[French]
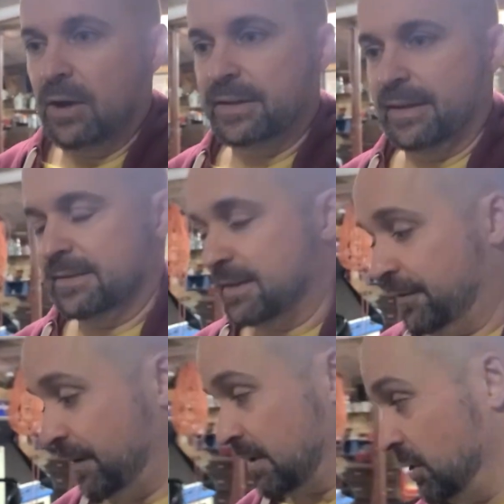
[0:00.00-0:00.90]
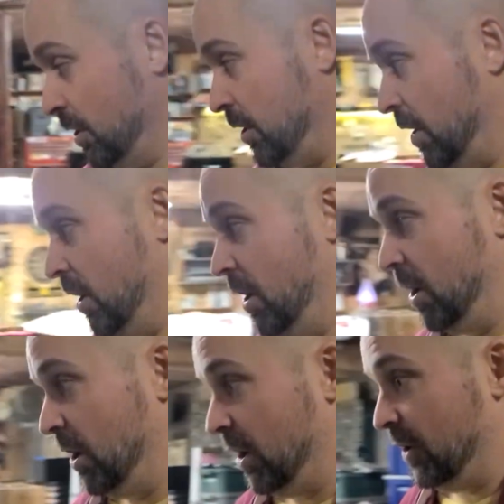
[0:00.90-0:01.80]
OK, ça fait que
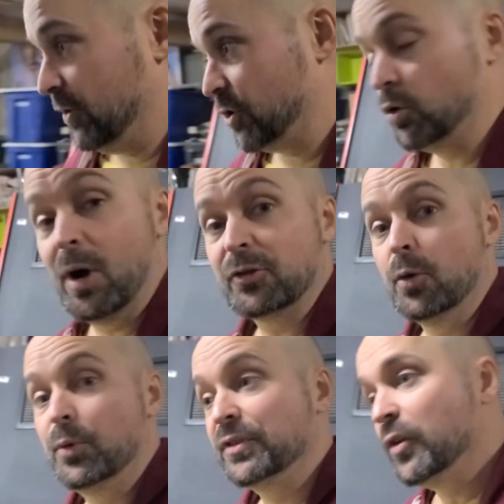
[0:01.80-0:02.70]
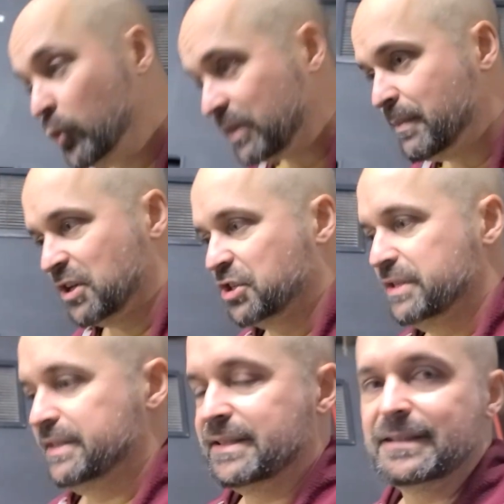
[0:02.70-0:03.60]
euh, je dois entreposer huit
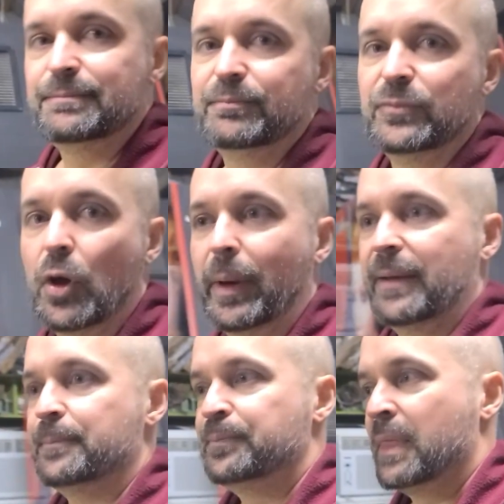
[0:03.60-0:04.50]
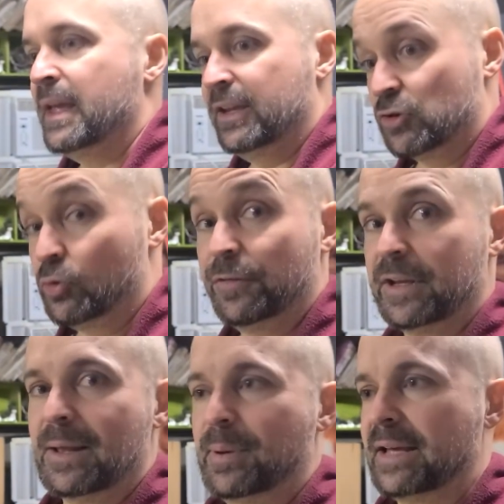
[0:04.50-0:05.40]
machines ici, demain. Et je dois
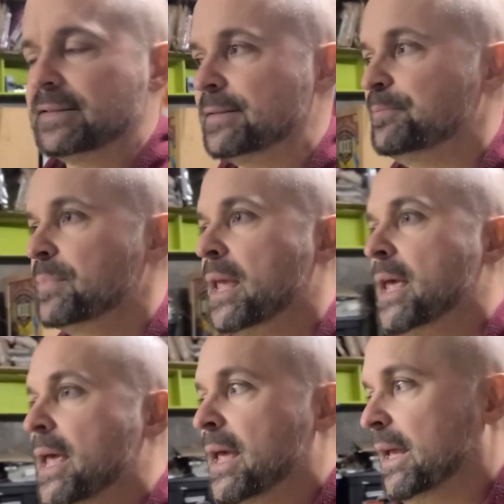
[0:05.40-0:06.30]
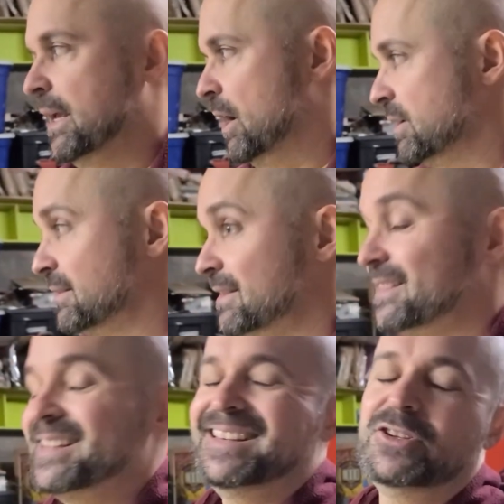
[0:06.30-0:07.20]
faire de la place. Et euh,
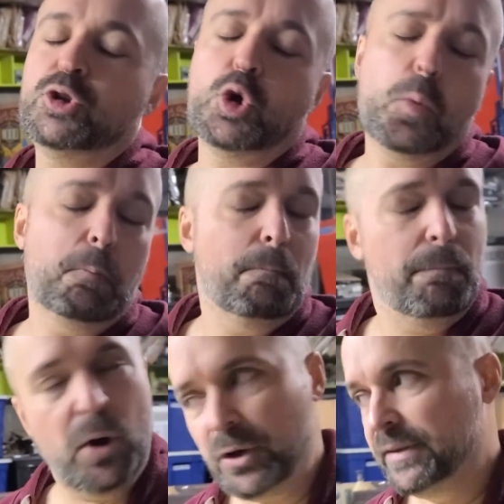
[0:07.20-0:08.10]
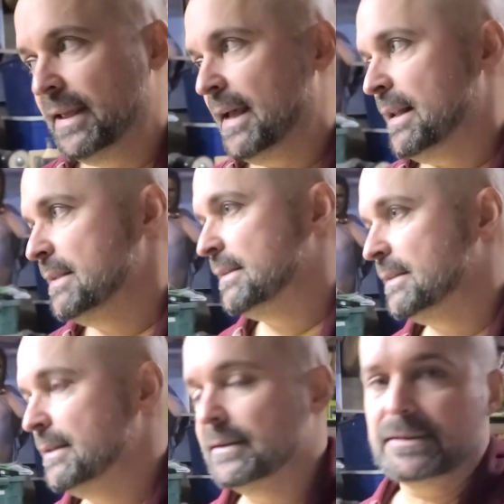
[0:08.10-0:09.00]
c'est un bordel
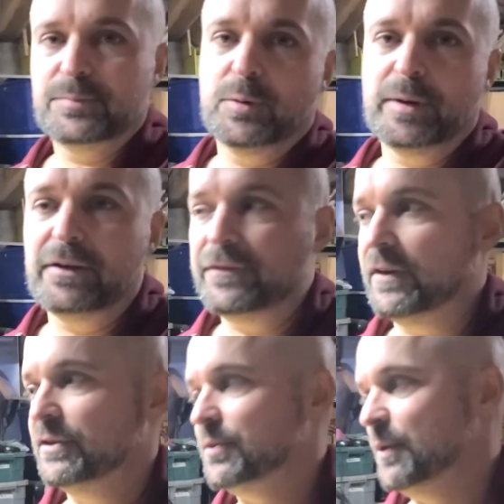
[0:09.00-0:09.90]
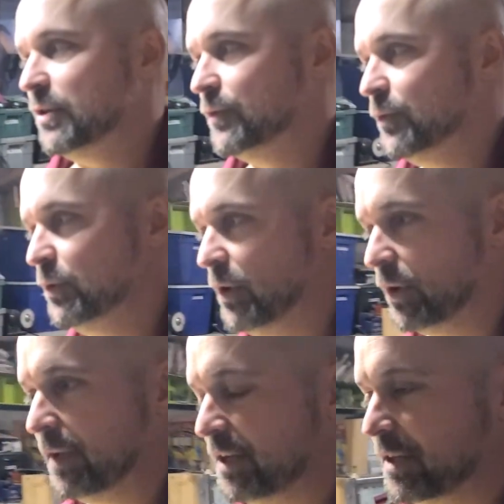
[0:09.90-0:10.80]
ici en ce moment. Franchement, je ne vous le
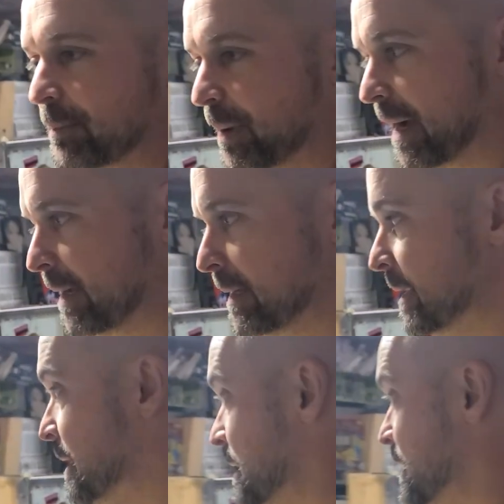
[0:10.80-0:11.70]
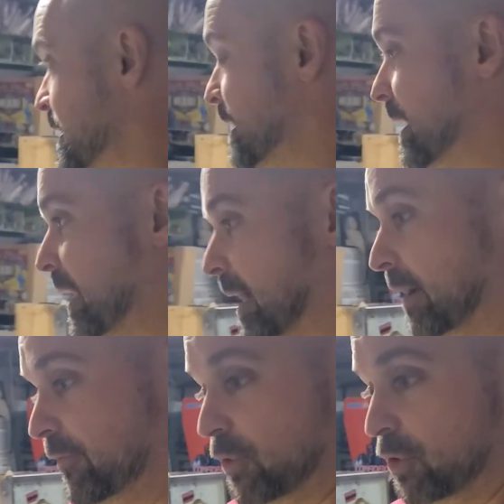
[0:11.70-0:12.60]
cacherai pas,
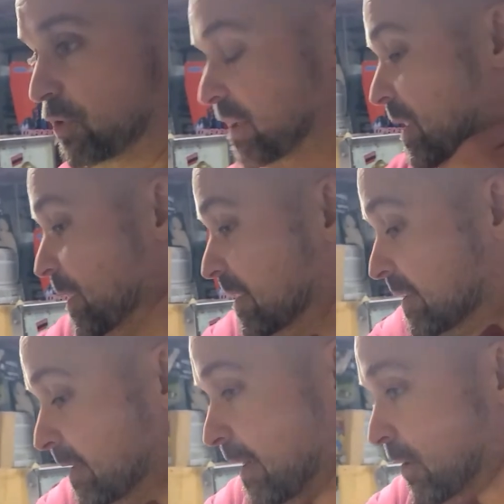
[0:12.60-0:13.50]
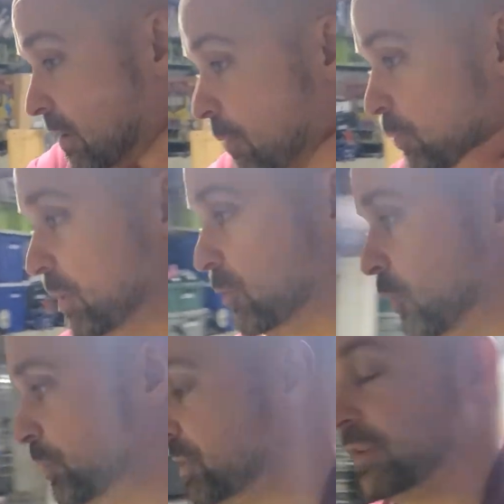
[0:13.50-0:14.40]
euh, vu que je viens jamais ici. Alors là, pour les
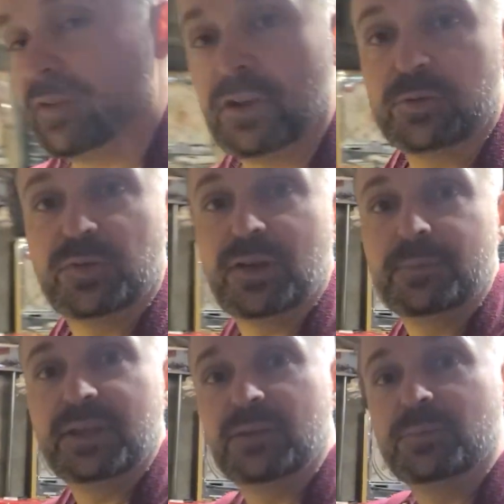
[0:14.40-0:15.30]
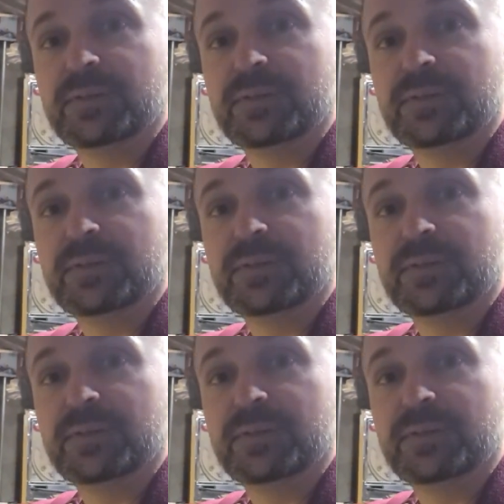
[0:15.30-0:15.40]
trois prochaines heures, je me suis amené une